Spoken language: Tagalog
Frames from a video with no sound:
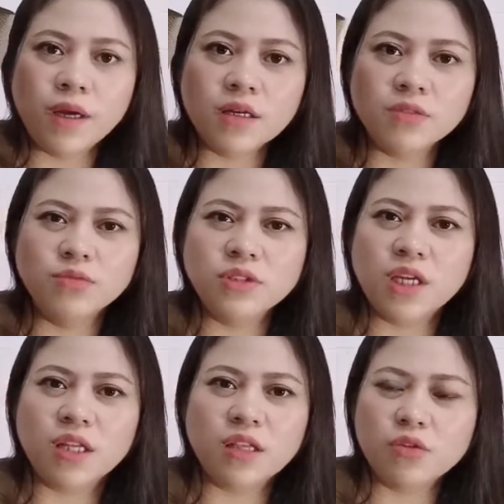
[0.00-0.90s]
Parang ganun,
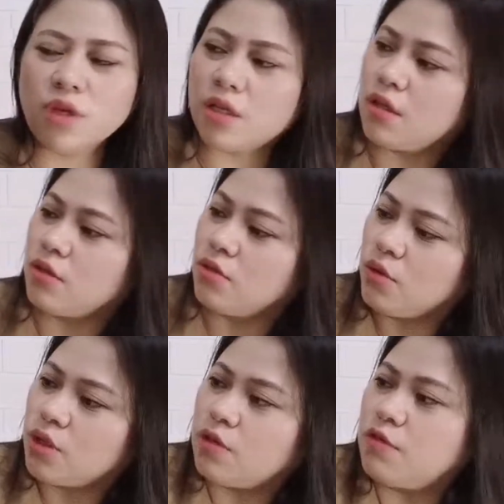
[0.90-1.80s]
32 yata to
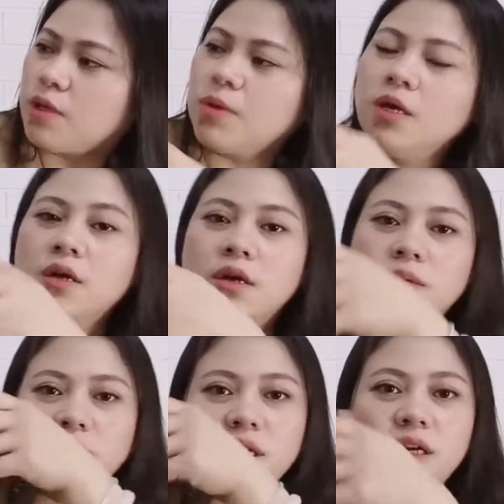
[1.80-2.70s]
25.
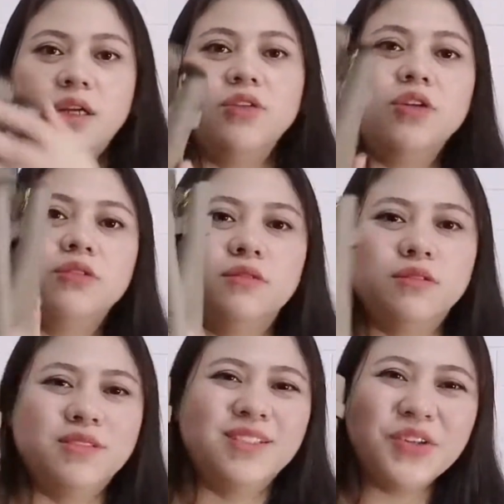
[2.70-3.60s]
Sa ganun.
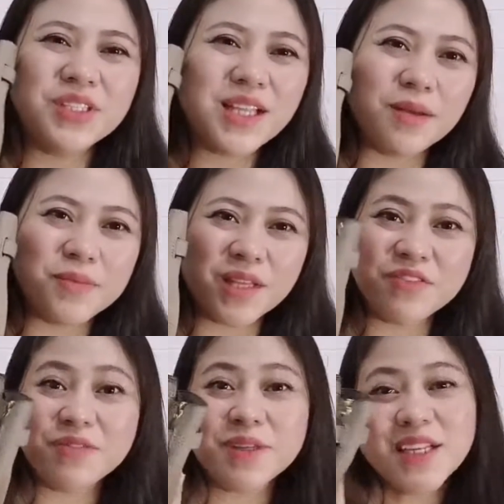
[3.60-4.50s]
So, I'm
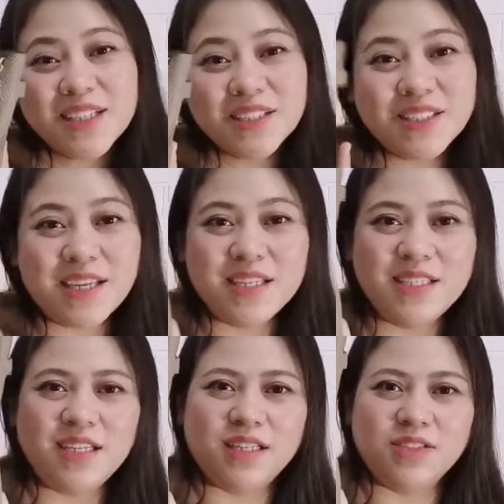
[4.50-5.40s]
not familiar sa
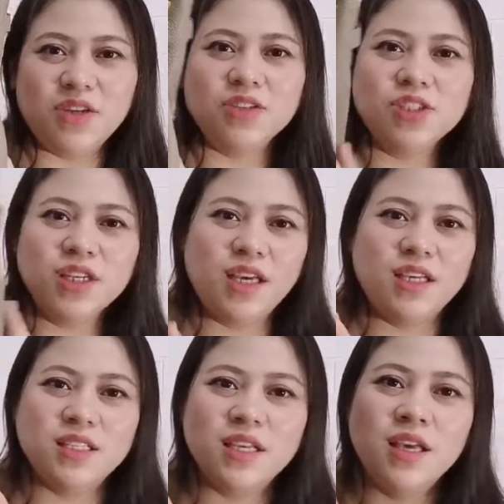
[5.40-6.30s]
size niya. So, ito siya
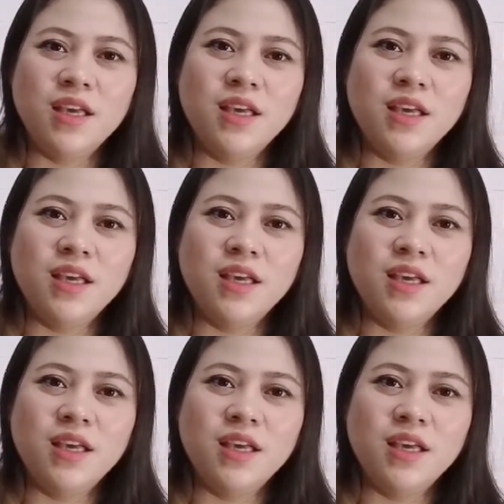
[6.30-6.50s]
guys.